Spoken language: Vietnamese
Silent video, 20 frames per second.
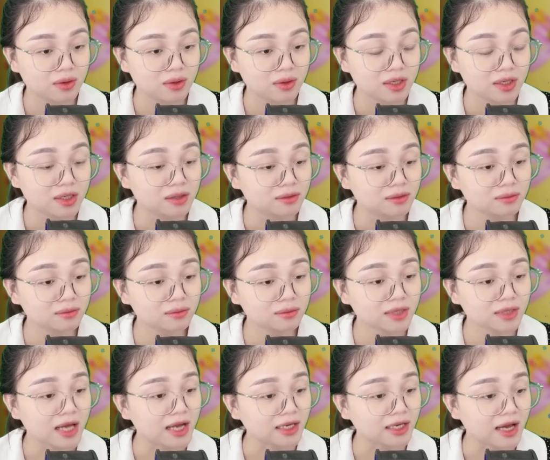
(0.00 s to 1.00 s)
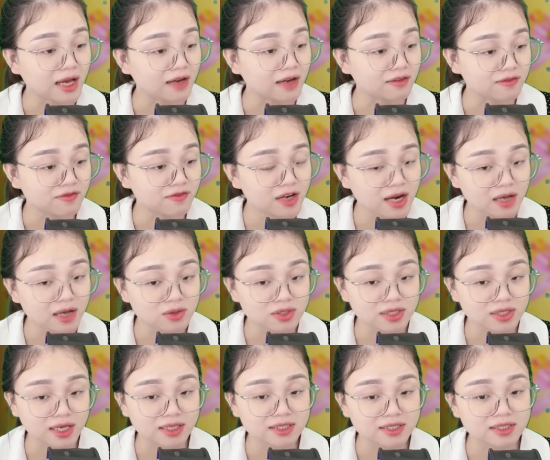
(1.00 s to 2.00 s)
Những đại ngàn phi lao
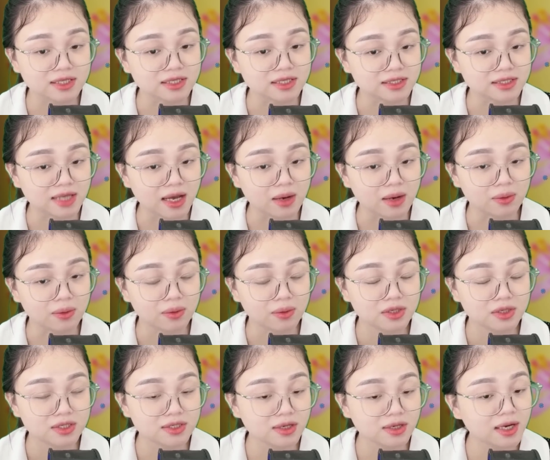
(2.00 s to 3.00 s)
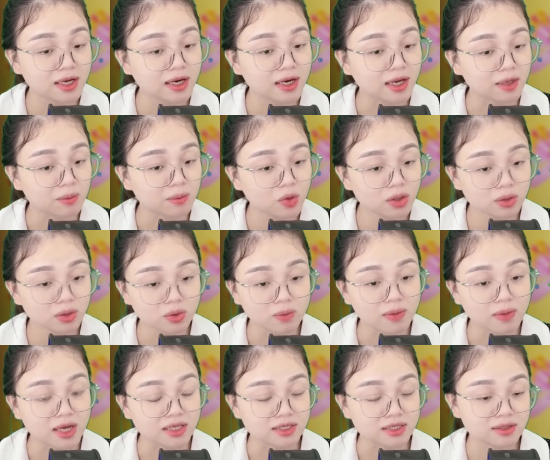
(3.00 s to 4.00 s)
xanh rì rào giữa cái lạnh buốt của
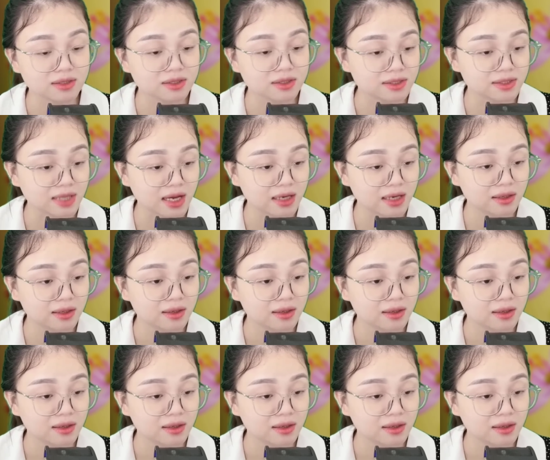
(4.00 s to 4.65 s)
màn sương răng,